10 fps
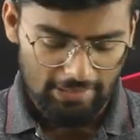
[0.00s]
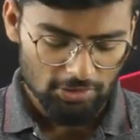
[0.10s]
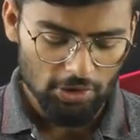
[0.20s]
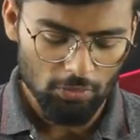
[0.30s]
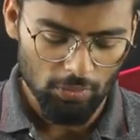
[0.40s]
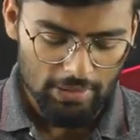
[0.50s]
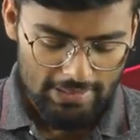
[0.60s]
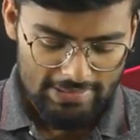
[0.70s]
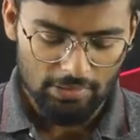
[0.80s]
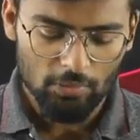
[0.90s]
तो देखो
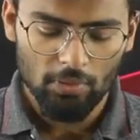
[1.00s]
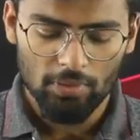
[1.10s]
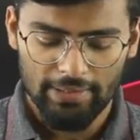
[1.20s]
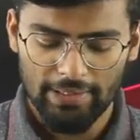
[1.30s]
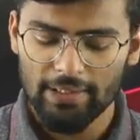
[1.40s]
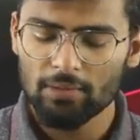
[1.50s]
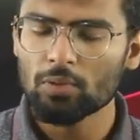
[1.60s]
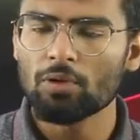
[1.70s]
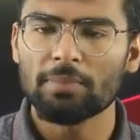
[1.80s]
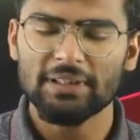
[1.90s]
जिनको नए हैं
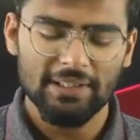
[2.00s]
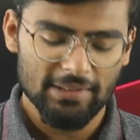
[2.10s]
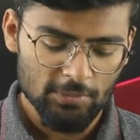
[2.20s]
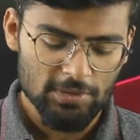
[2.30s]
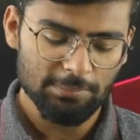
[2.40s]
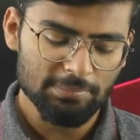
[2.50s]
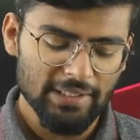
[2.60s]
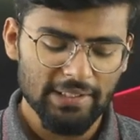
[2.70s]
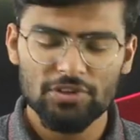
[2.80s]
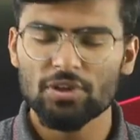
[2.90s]
उनको बता देता हूँ जब तक
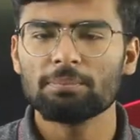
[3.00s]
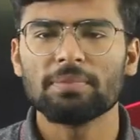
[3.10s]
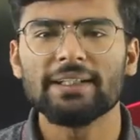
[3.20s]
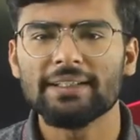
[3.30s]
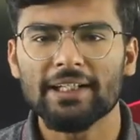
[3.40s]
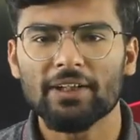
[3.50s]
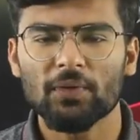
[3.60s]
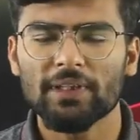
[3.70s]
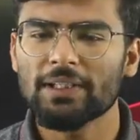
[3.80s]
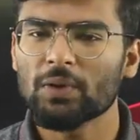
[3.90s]
ये जो आप प्लेन देख रहे
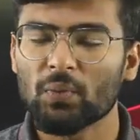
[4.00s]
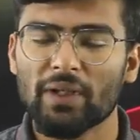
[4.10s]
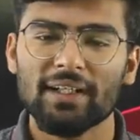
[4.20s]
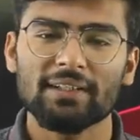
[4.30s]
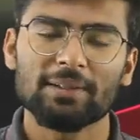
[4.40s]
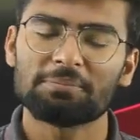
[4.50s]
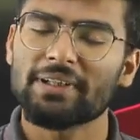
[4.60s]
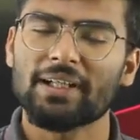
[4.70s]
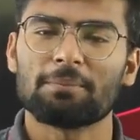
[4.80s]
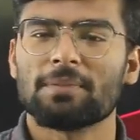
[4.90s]
हो ना ये उड़ेगा तब
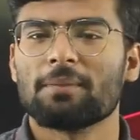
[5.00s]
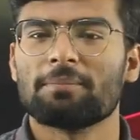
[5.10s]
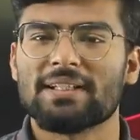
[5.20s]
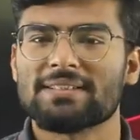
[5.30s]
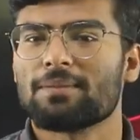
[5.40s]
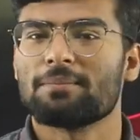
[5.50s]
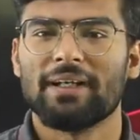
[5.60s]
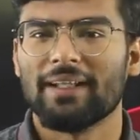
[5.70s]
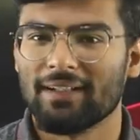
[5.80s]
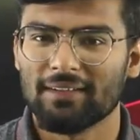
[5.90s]
तक आपका पैसा
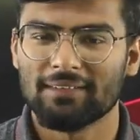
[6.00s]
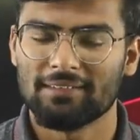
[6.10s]
बढ़ेगा